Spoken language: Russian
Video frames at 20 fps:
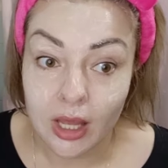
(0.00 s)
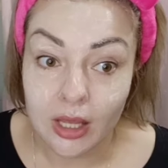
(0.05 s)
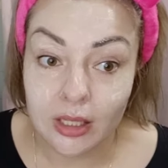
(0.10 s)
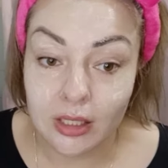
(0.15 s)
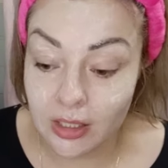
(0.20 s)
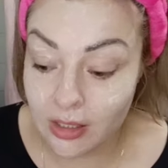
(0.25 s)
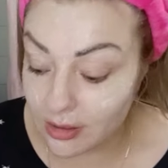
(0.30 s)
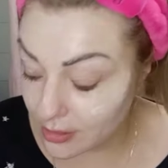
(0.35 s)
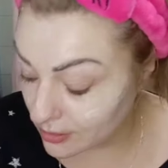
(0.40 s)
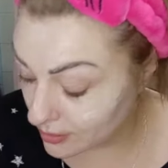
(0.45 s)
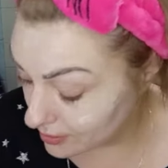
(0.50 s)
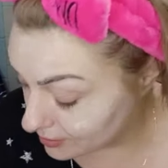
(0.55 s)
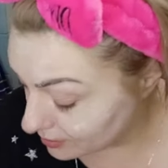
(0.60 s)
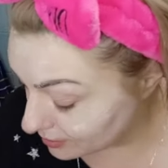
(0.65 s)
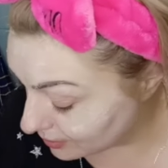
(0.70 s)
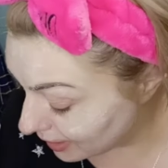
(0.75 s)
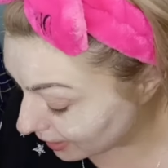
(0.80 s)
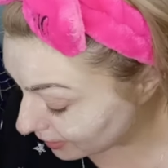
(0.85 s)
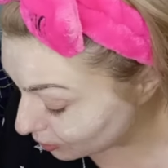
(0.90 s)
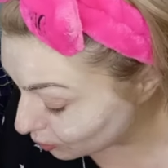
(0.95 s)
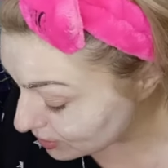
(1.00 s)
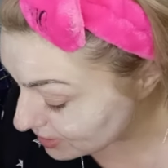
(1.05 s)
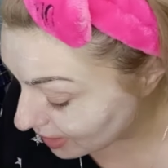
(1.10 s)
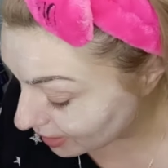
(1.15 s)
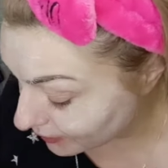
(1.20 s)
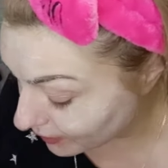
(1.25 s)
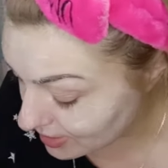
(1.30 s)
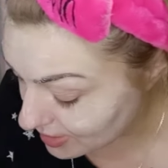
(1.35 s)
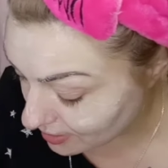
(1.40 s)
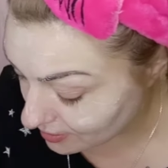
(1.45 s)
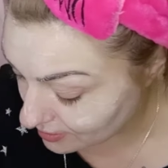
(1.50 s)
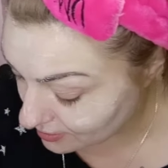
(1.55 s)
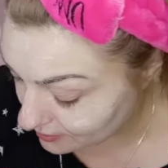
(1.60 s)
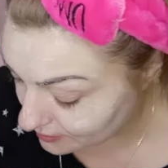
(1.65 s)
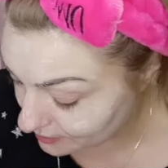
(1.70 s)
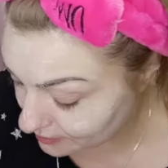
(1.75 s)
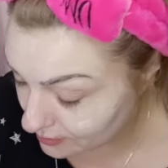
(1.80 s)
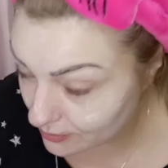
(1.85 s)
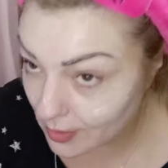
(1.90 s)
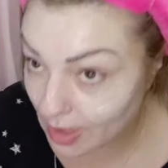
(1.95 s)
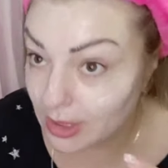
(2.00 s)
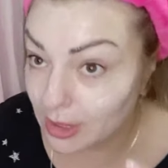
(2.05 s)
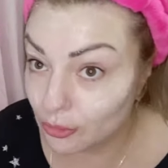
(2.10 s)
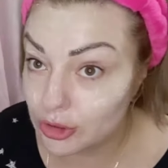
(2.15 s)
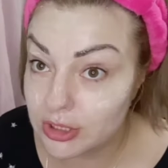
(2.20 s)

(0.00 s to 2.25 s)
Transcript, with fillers: и э, одной закваски одного